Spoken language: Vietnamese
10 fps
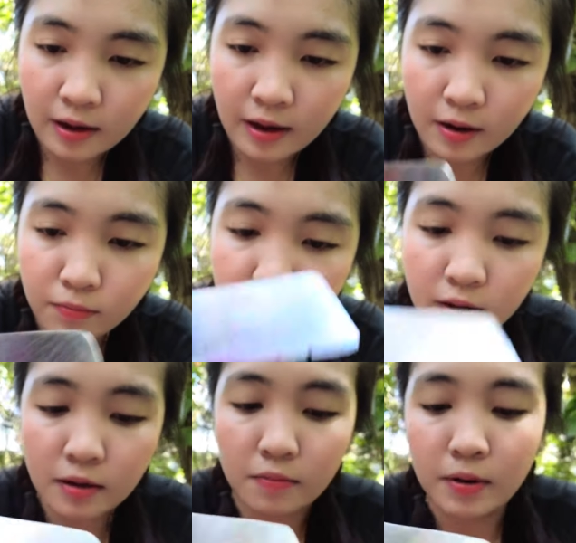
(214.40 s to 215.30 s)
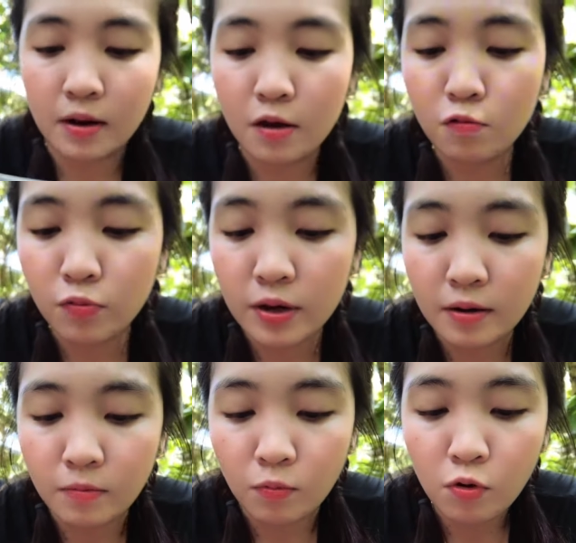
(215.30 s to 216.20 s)
ai không thích thì mình để
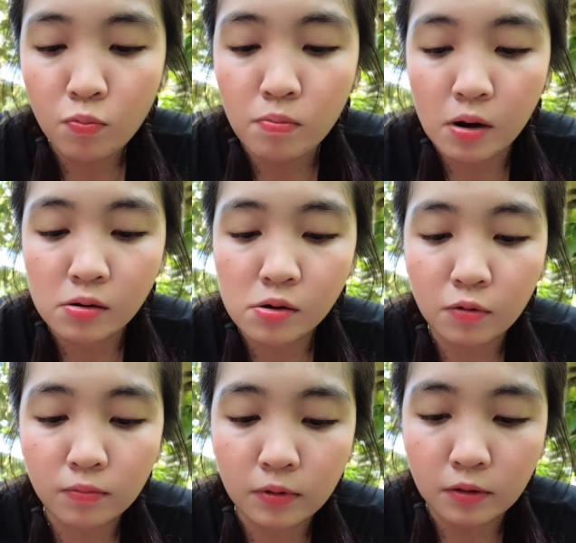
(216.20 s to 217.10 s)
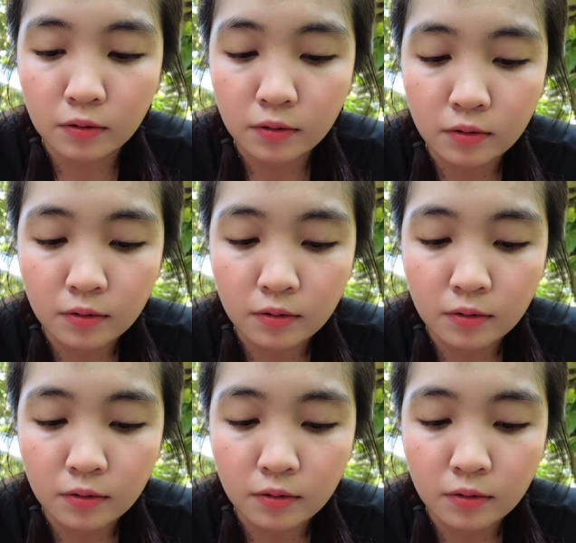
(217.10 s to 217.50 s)
nguyên một khúc bự vô cũng được